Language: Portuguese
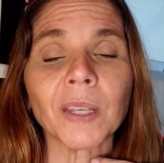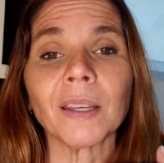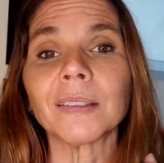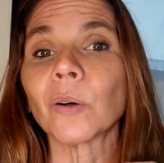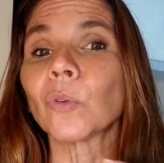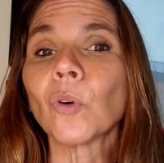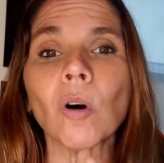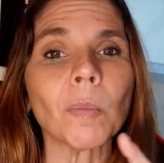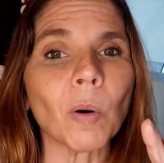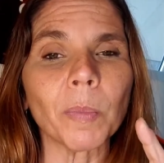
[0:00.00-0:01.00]
Então,
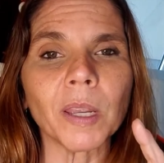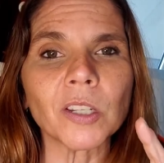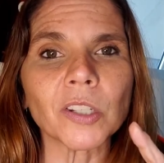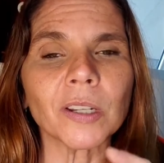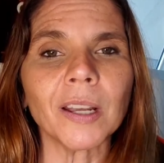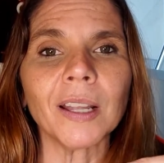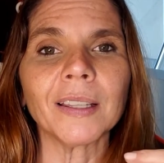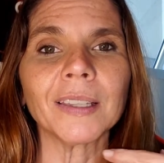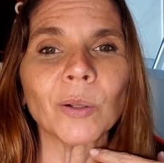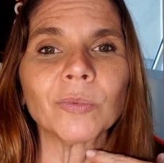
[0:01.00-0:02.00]
normalmente,
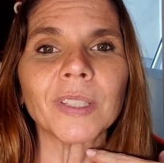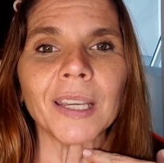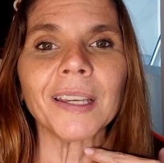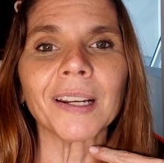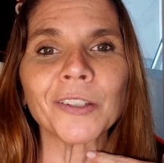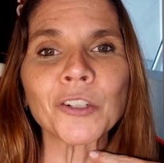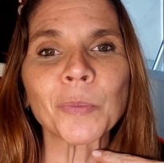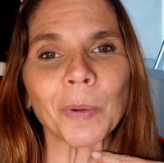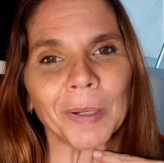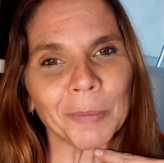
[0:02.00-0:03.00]
não tem grandes
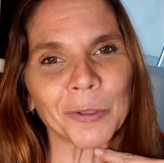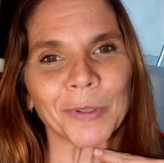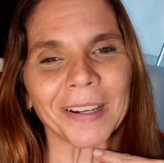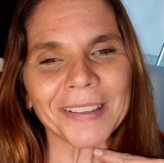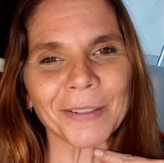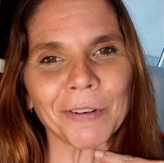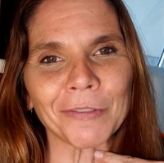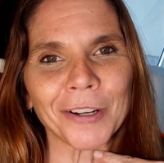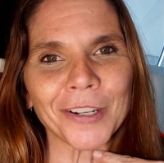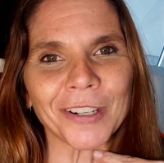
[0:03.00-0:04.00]
problemas com relação à
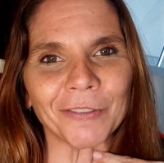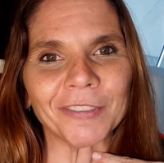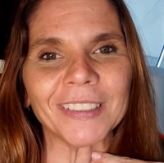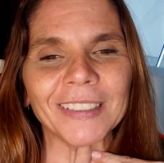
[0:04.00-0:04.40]
voz, não.